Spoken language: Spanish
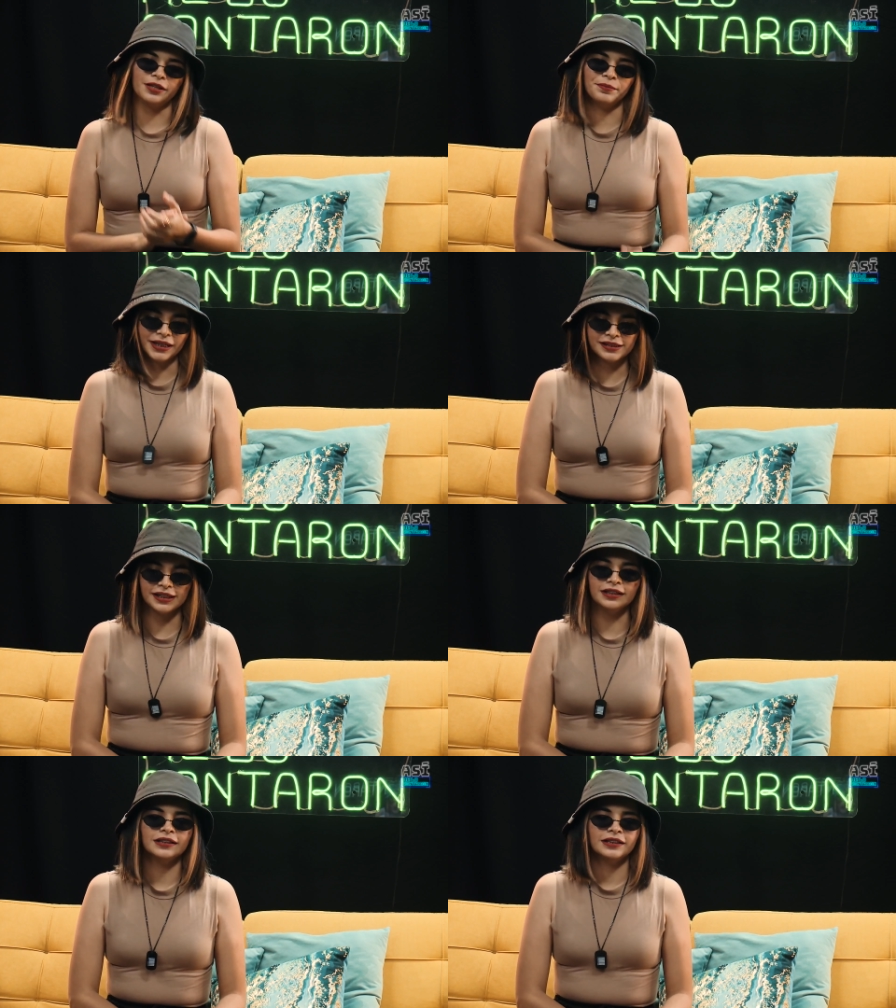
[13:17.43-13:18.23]
En un
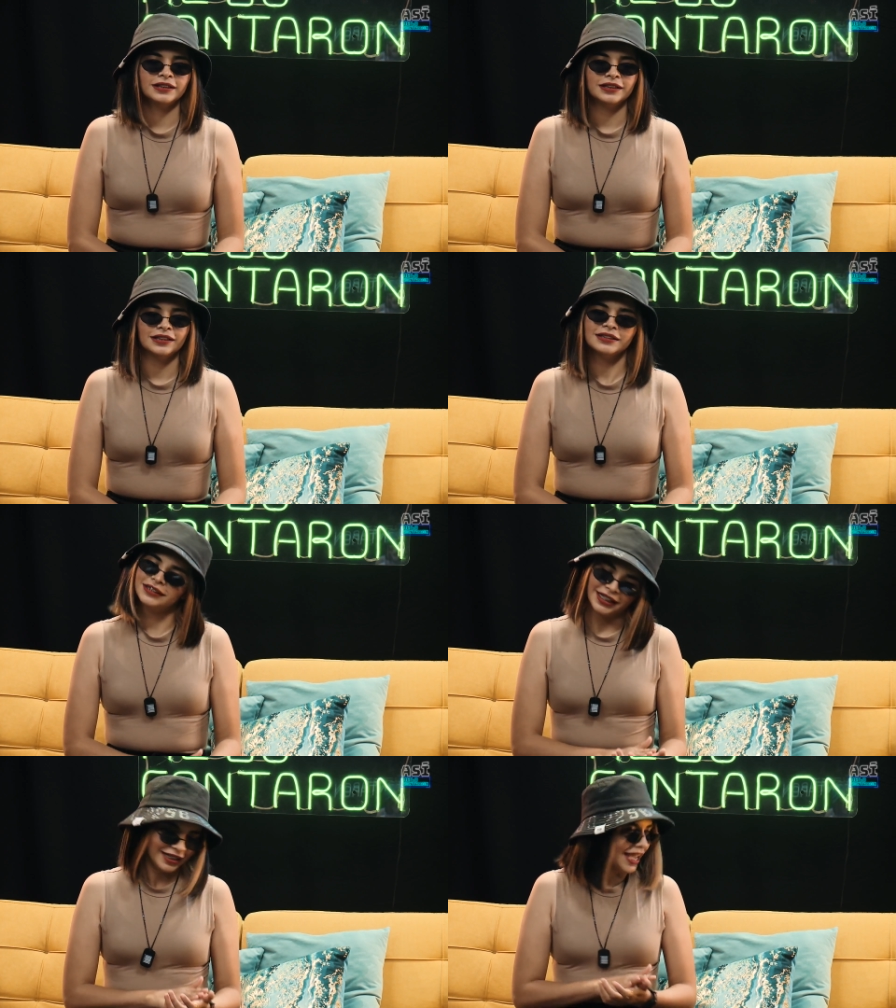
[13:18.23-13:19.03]
estudio ya, sí,
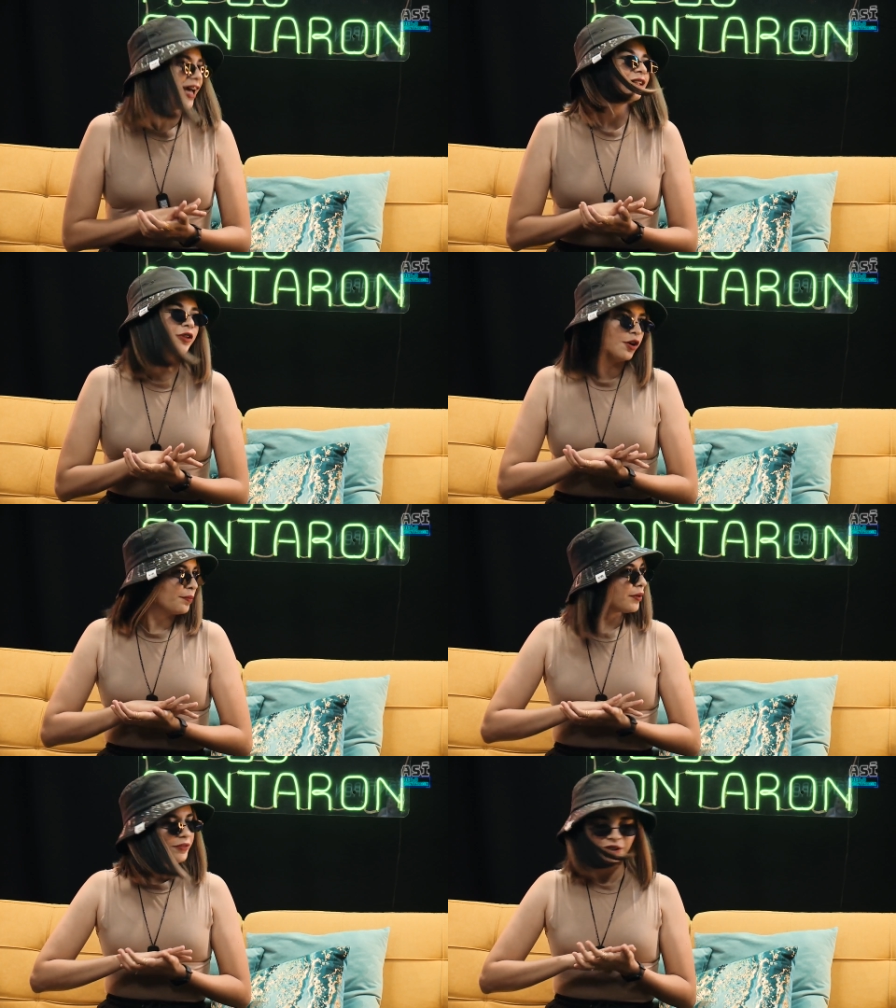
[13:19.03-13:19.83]
profesional.
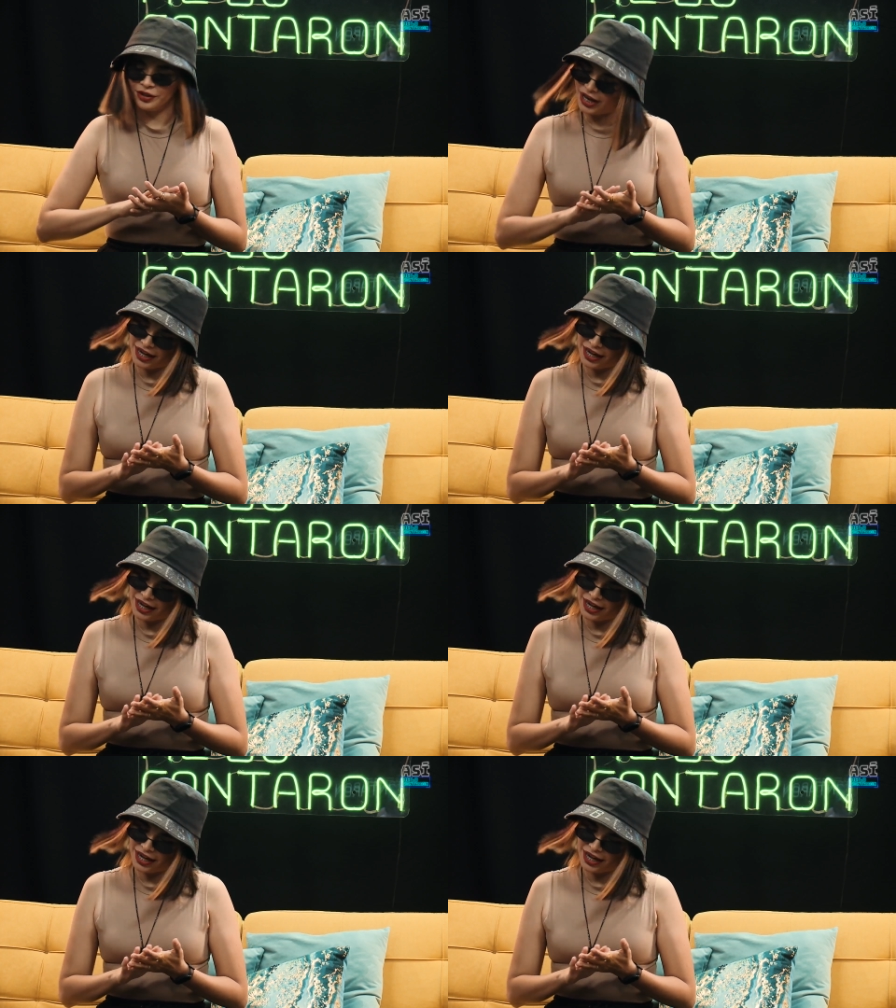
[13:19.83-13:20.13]
profesional.